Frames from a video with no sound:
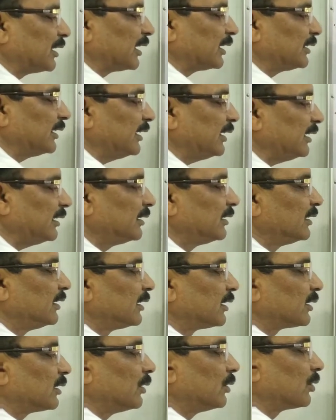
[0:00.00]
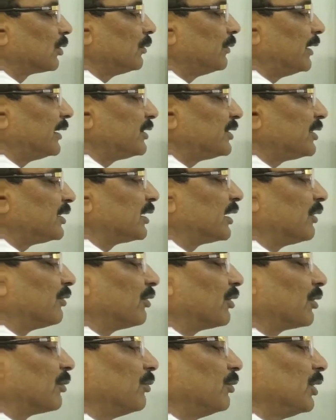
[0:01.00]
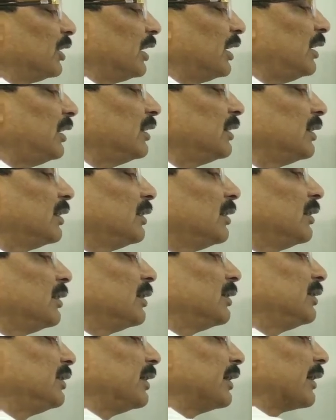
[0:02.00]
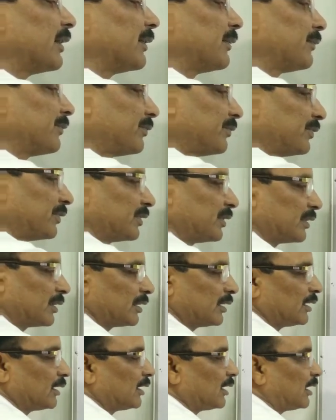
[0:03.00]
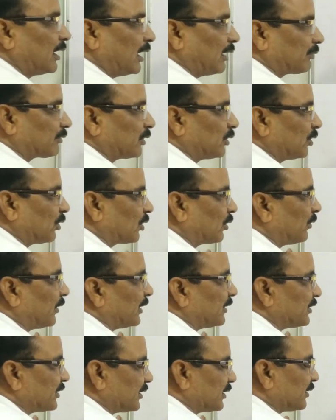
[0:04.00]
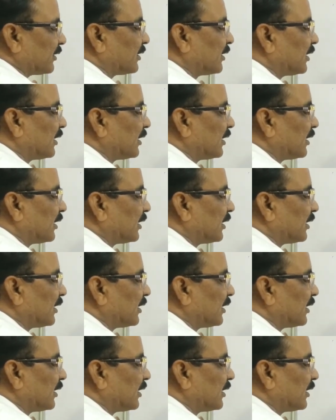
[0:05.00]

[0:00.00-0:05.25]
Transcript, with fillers: याद है क्लोरोबेंजीन का फॉर्मूला ये है अब क्लोरोबेंजीन